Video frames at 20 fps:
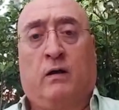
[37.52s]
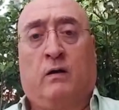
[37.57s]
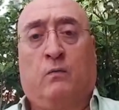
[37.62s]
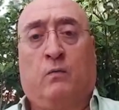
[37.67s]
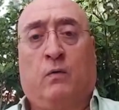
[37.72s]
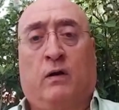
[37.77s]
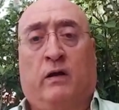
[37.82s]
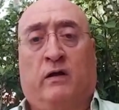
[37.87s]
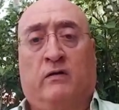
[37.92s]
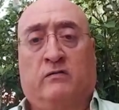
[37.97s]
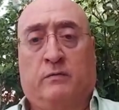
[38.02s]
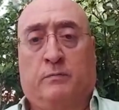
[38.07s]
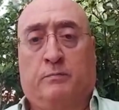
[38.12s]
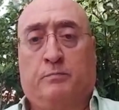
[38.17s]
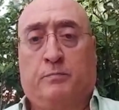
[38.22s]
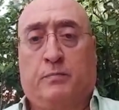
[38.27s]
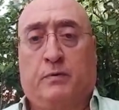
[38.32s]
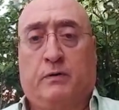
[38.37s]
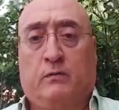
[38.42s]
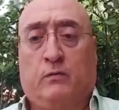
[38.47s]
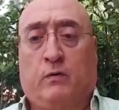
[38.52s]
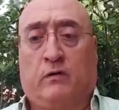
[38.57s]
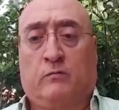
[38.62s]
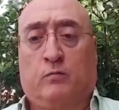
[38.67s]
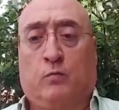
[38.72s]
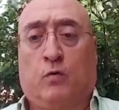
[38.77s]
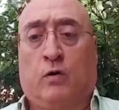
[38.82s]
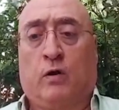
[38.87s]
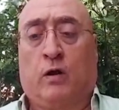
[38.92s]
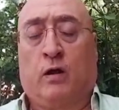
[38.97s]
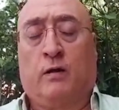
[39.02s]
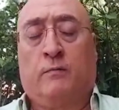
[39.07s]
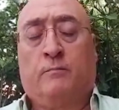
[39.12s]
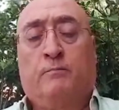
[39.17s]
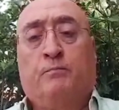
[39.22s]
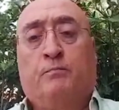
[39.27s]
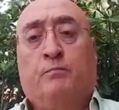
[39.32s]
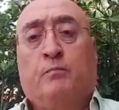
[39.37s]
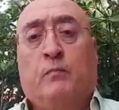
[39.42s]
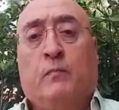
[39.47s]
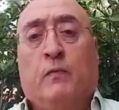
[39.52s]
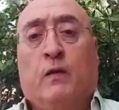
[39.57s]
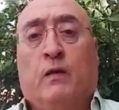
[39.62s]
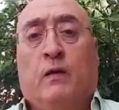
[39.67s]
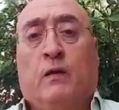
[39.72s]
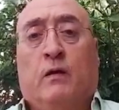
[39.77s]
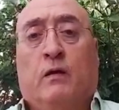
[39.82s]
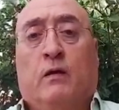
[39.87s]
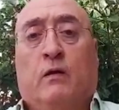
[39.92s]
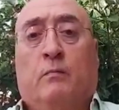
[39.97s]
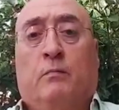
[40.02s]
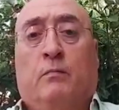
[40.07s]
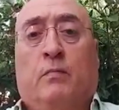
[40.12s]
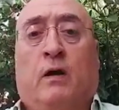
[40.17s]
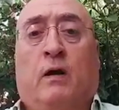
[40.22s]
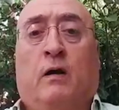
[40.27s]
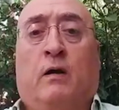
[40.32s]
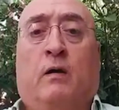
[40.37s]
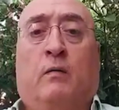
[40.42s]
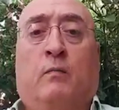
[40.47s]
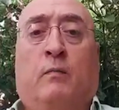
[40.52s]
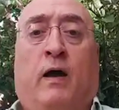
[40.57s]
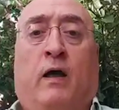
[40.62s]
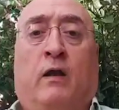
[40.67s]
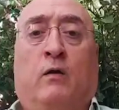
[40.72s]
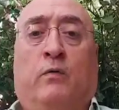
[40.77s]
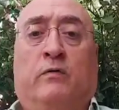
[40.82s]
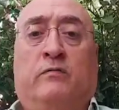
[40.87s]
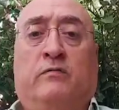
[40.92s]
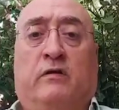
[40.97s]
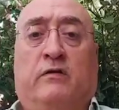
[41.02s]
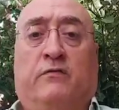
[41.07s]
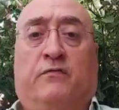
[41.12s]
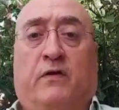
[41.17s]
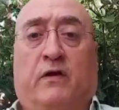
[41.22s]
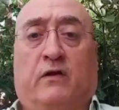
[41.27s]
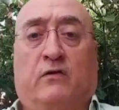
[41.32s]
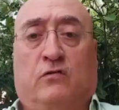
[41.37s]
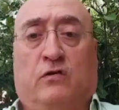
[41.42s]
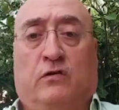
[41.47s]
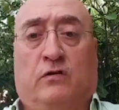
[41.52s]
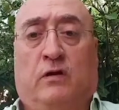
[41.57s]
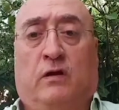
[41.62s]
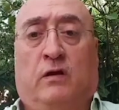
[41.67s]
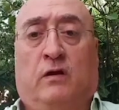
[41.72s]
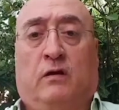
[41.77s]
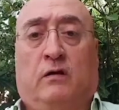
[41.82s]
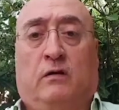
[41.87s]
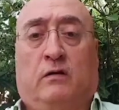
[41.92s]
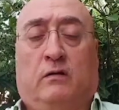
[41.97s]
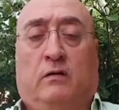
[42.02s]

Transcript: والحزب حزب الله مع مع الوزير فرنجية